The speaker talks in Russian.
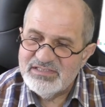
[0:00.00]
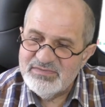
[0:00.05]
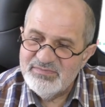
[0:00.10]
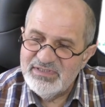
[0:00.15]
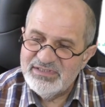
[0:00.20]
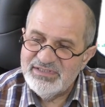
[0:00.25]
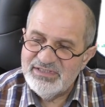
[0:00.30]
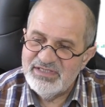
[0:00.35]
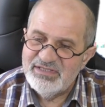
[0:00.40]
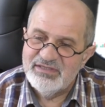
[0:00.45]

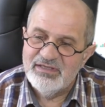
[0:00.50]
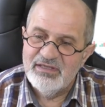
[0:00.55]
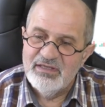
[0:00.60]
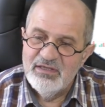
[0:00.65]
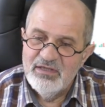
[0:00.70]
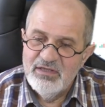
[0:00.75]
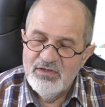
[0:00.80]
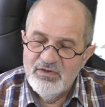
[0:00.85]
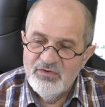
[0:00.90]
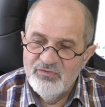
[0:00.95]
Смотрите,
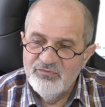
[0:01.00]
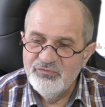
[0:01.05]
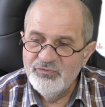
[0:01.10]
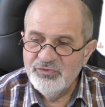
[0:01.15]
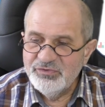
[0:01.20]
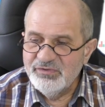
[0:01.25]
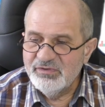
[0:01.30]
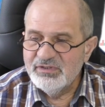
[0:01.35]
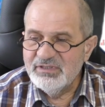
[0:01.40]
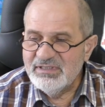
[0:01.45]

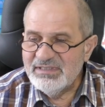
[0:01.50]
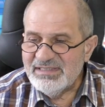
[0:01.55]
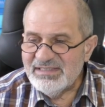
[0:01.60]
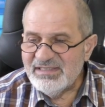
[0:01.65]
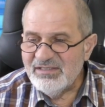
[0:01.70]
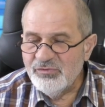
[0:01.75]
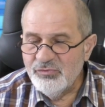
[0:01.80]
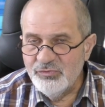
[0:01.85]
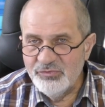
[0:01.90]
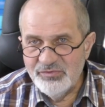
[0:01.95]
вот
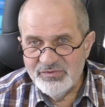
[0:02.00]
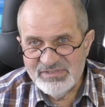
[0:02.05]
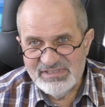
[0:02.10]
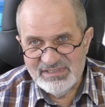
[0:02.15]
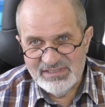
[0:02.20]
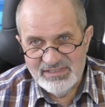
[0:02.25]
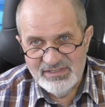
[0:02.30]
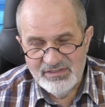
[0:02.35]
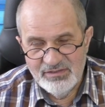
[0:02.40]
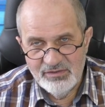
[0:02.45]
какую
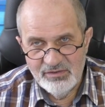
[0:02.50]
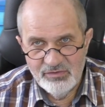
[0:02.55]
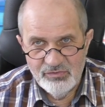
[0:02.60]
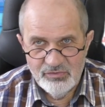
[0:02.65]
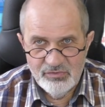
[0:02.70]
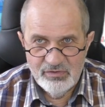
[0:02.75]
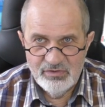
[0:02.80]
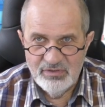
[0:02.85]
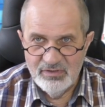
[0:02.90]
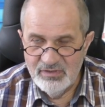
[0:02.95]

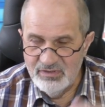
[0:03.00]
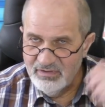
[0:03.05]
стратегию